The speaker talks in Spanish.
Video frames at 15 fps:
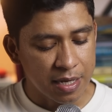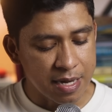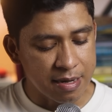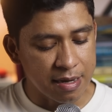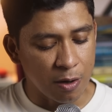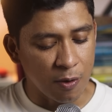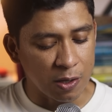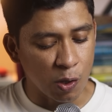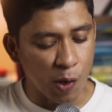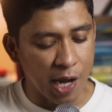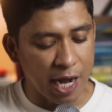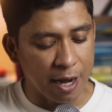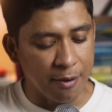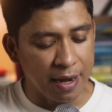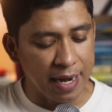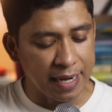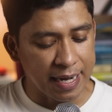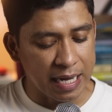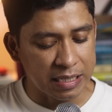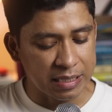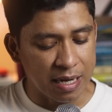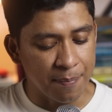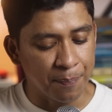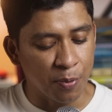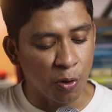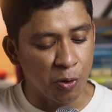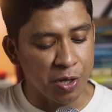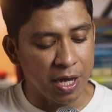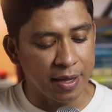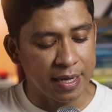y que cuando llegaba a la casa
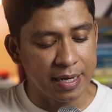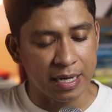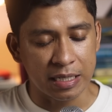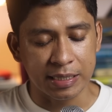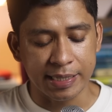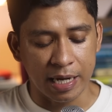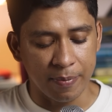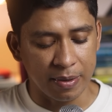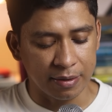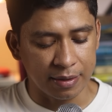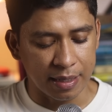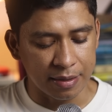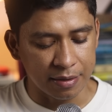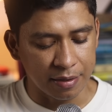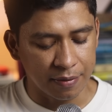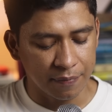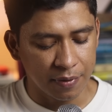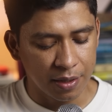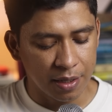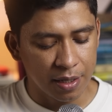podía descansar bastante.